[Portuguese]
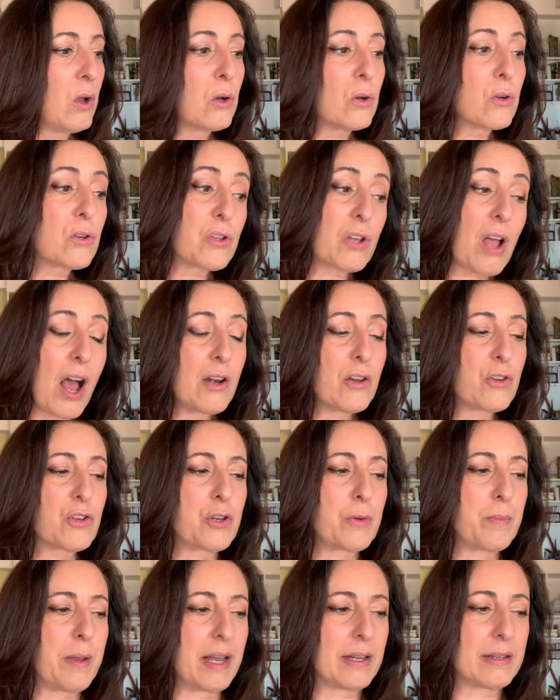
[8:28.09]
Os olhos
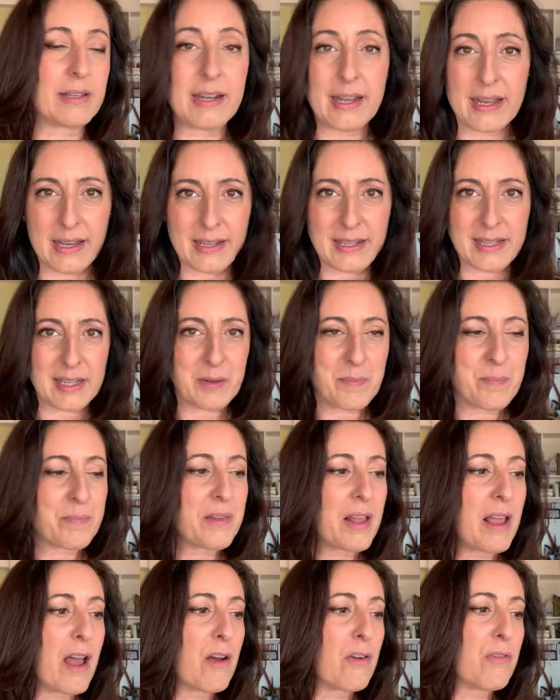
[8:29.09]
de Beatriz
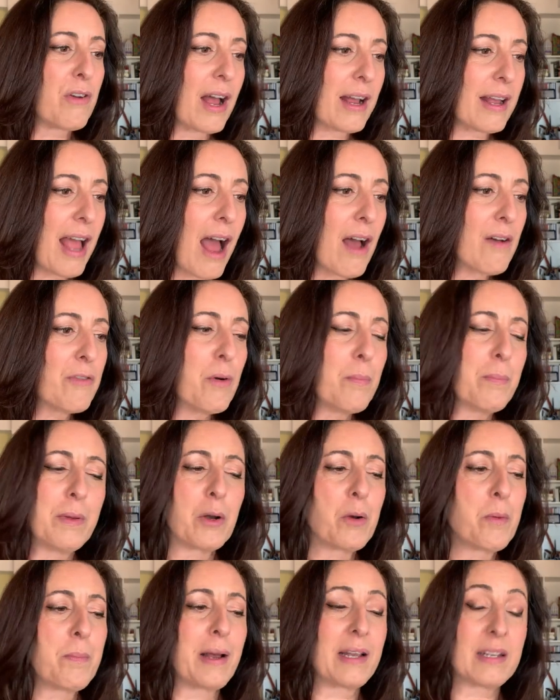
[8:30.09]
vagavam
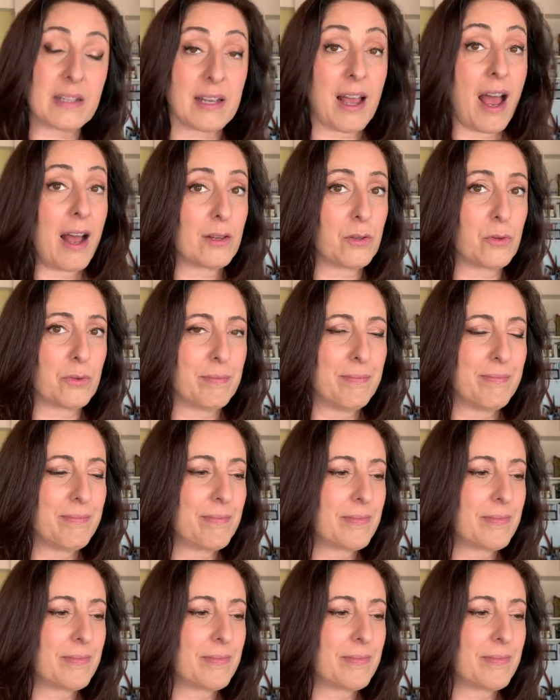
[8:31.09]
pelo passado.